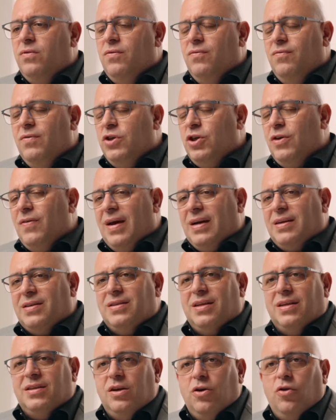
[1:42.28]

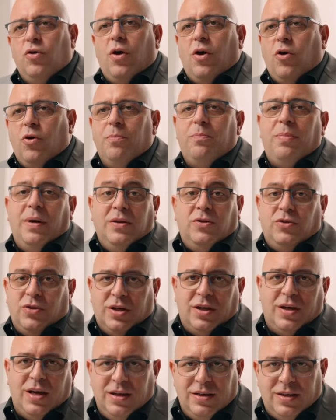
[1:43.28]
Viceversa, se io non la compenso
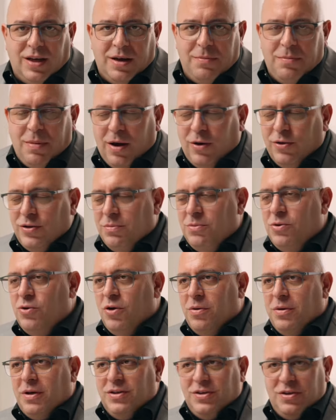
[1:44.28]
e che sarebbe la cosa
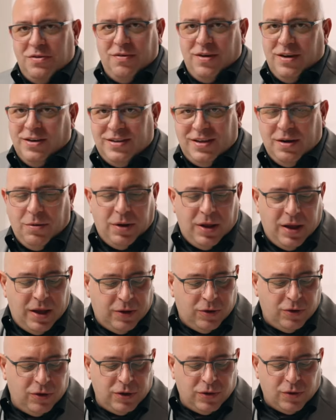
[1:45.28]
migliore, perché significa che stai
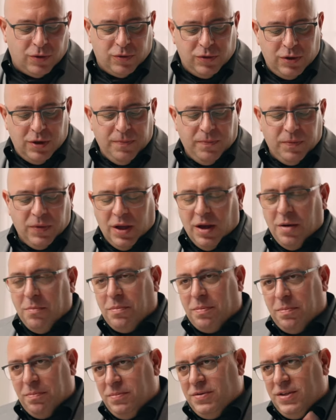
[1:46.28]
guadagnando dei soldi,
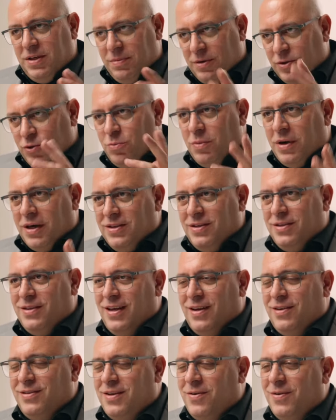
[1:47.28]
si presume che
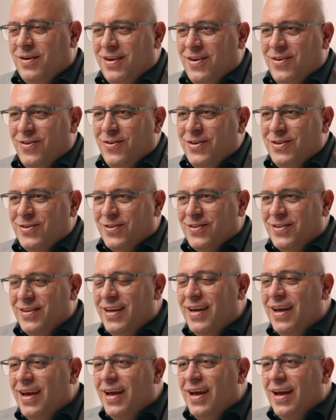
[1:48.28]
stia guadagnando dei
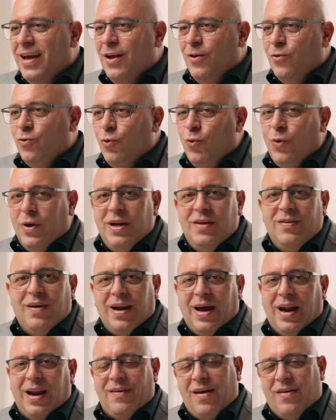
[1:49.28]
soldi, tu quell'IVA
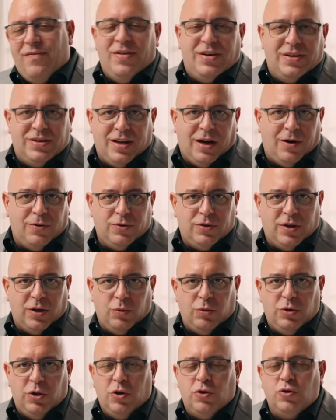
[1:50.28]
là la vai a versare allo Stato.
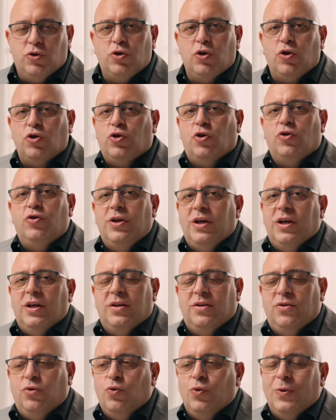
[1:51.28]
Quindi non sono soldi
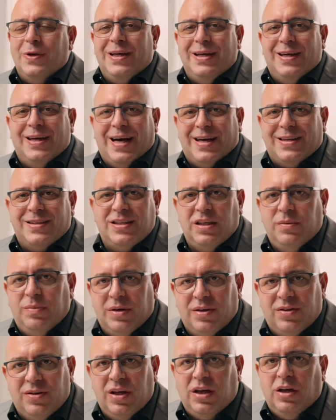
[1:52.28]
che tu incassi
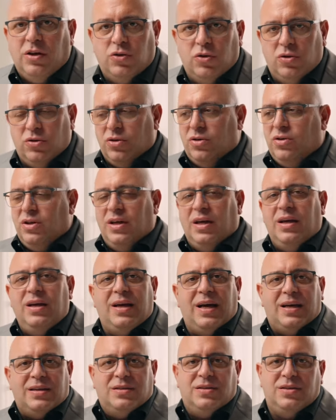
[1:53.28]
per te, sono soldi che
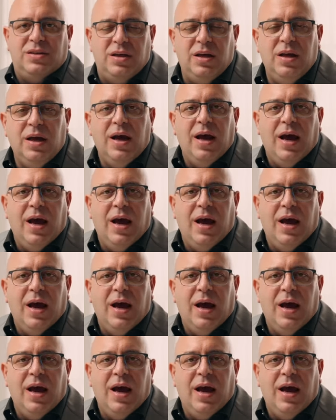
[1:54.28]
incassi